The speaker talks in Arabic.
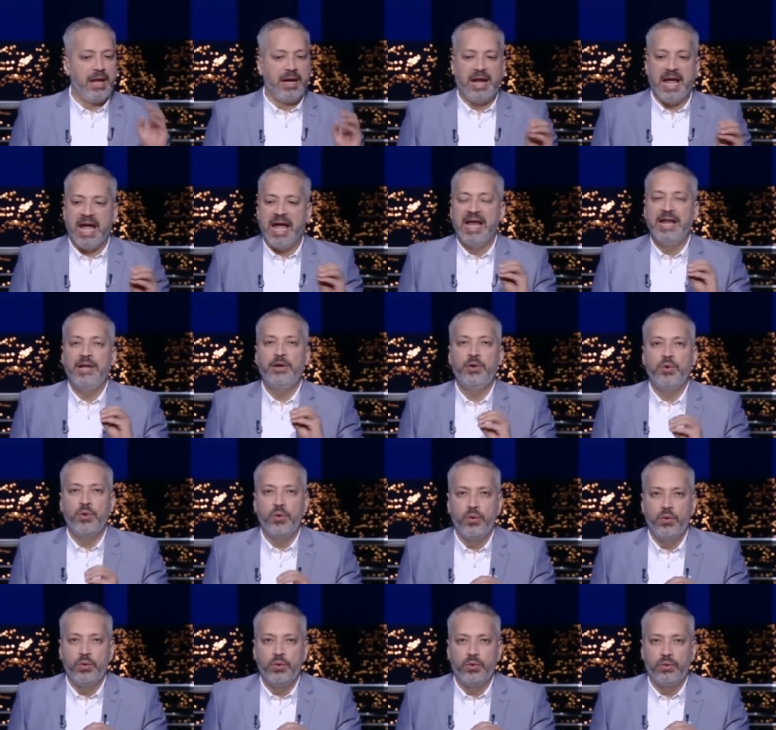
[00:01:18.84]

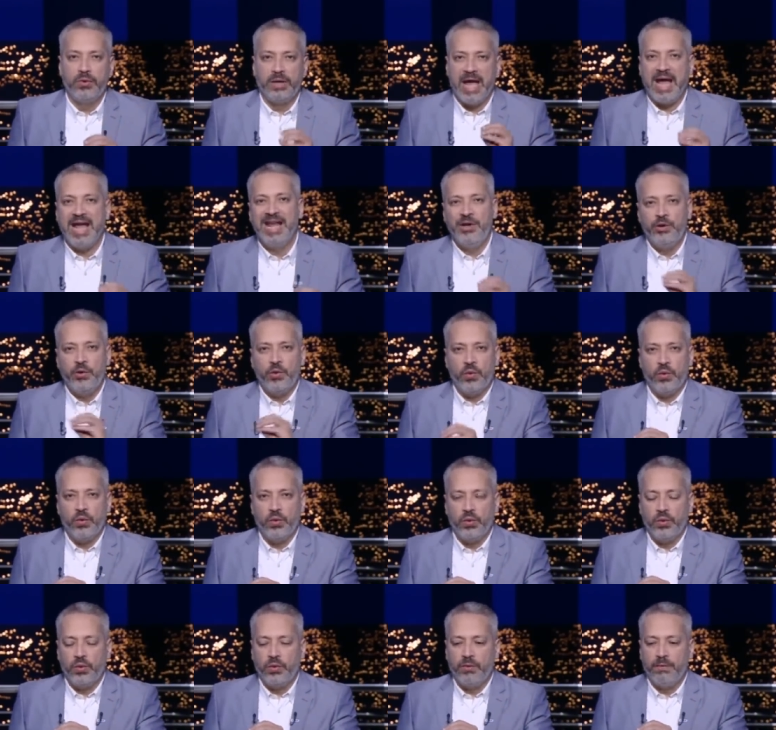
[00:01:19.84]
كانه كانه
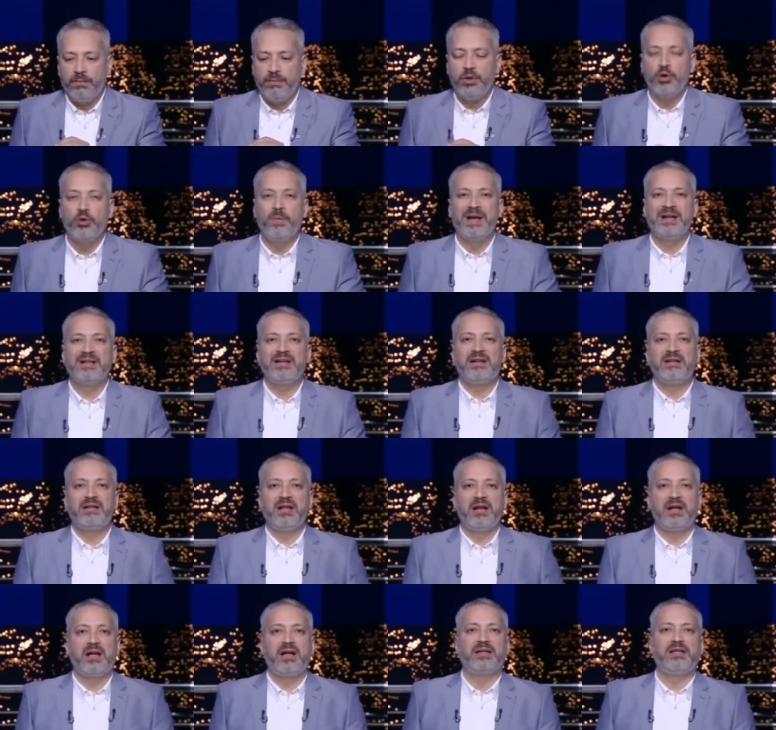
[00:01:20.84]
بيبرر
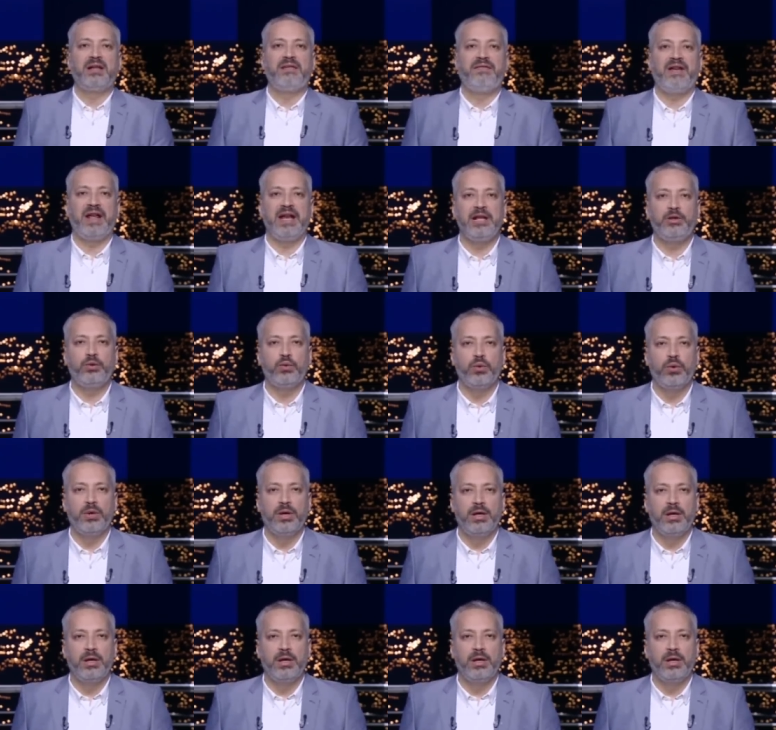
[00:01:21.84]
للقاتل فعلته